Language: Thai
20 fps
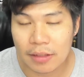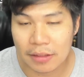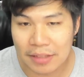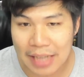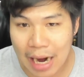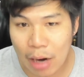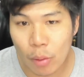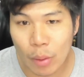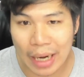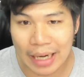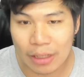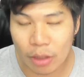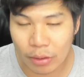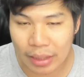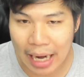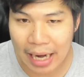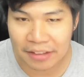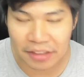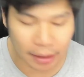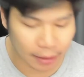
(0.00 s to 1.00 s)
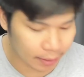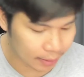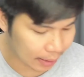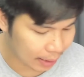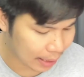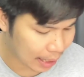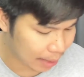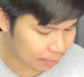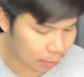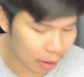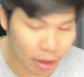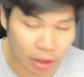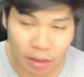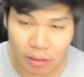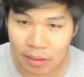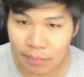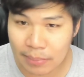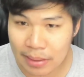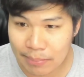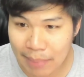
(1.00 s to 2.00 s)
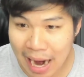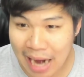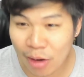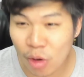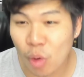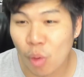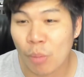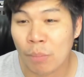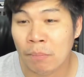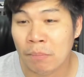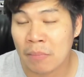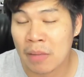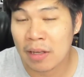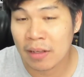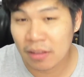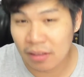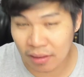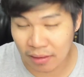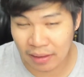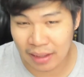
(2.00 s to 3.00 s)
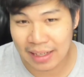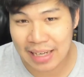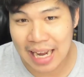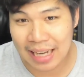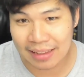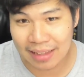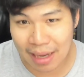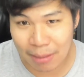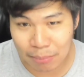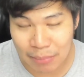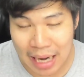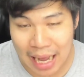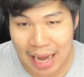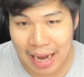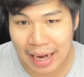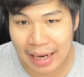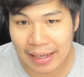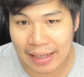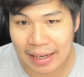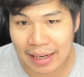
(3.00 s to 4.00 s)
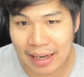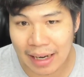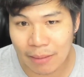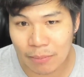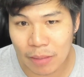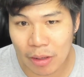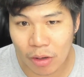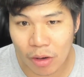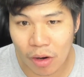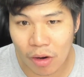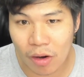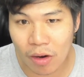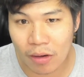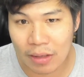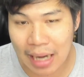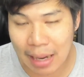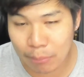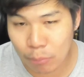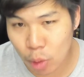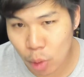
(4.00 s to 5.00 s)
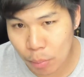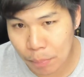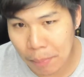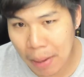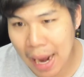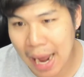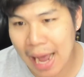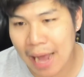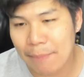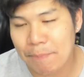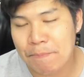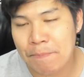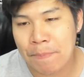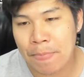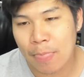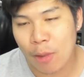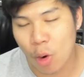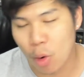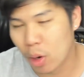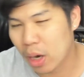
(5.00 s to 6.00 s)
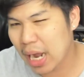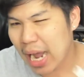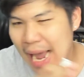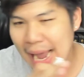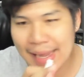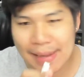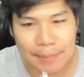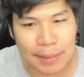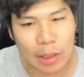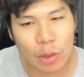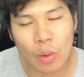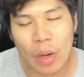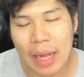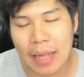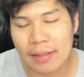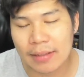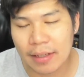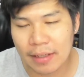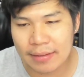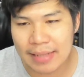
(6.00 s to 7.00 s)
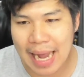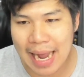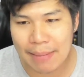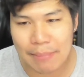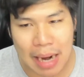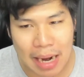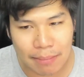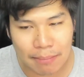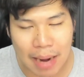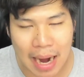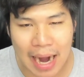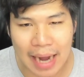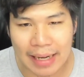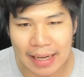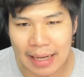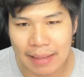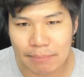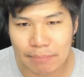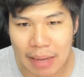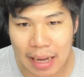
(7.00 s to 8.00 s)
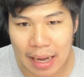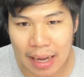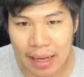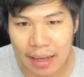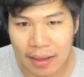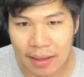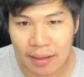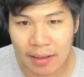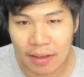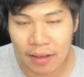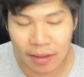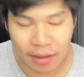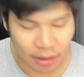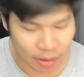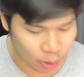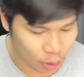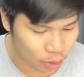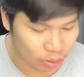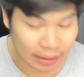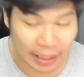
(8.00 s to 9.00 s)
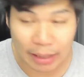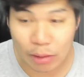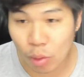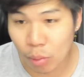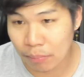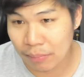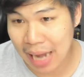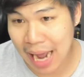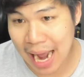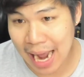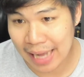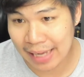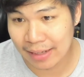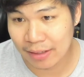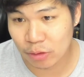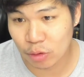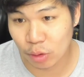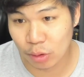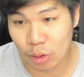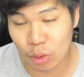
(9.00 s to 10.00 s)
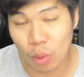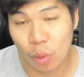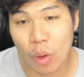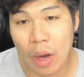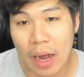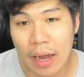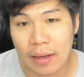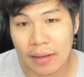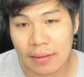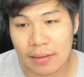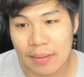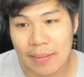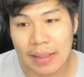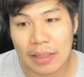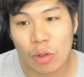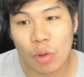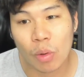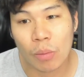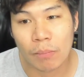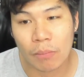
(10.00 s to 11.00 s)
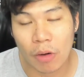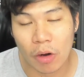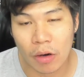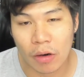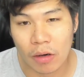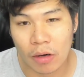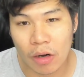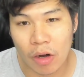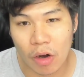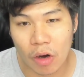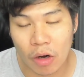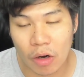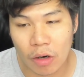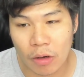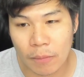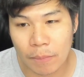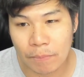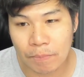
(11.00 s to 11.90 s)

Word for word: จะเช่ากันค่อนข้างเยอะนะครับ แล้วก็จะมีบางกลุ่มถึงขนาดทำลายนะครับ แล้วก็นำรูปพระของใครไม่รู้ฮะ เยอะแยะมากมายนะครับ มาลงในกลุ่มลายส่วนตัวที่เป็นกลุ่มของของ